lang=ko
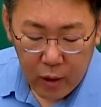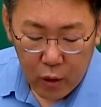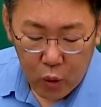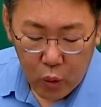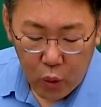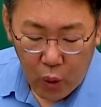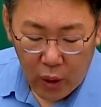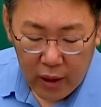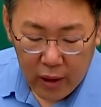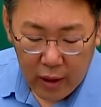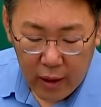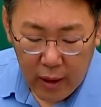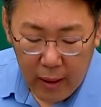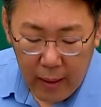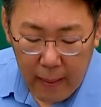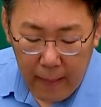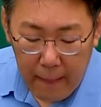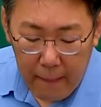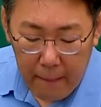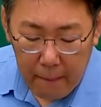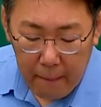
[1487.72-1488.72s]
또한
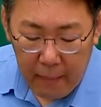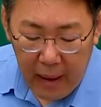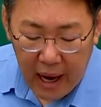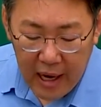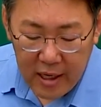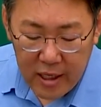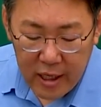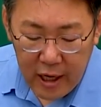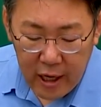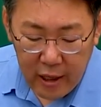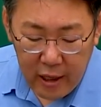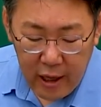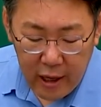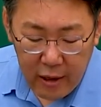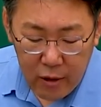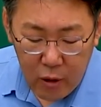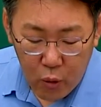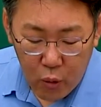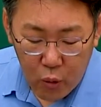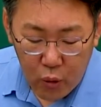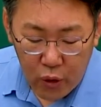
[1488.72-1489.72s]
마진에 대한
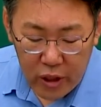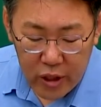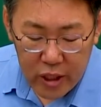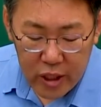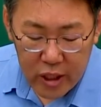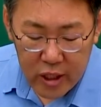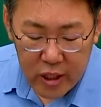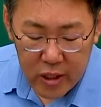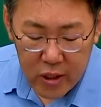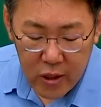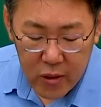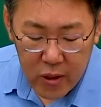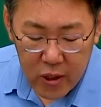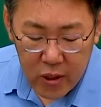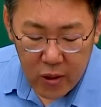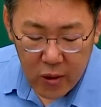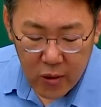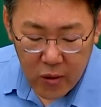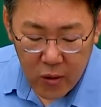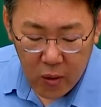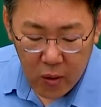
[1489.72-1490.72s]
연구를
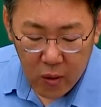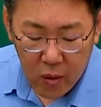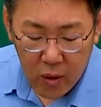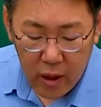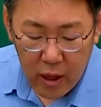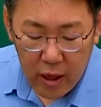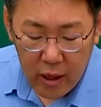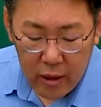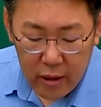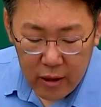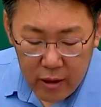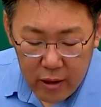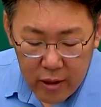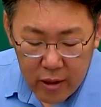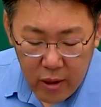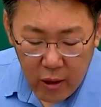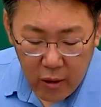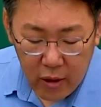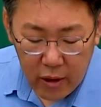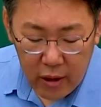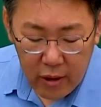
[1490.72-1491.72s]
진전시켜서
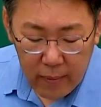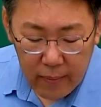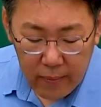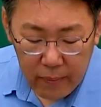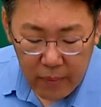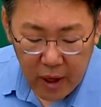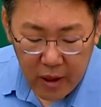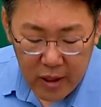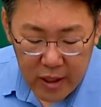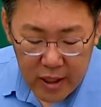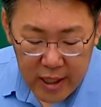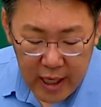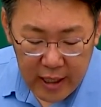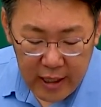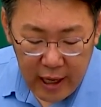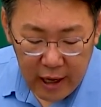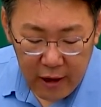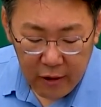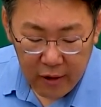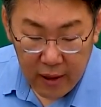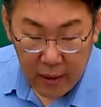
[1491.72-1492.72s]
의설을
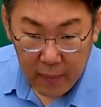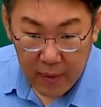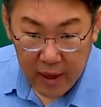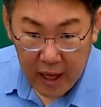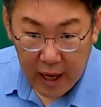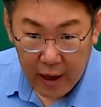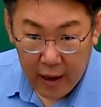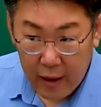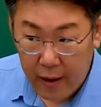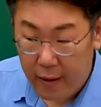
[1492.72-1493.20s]
편찬하였답니다.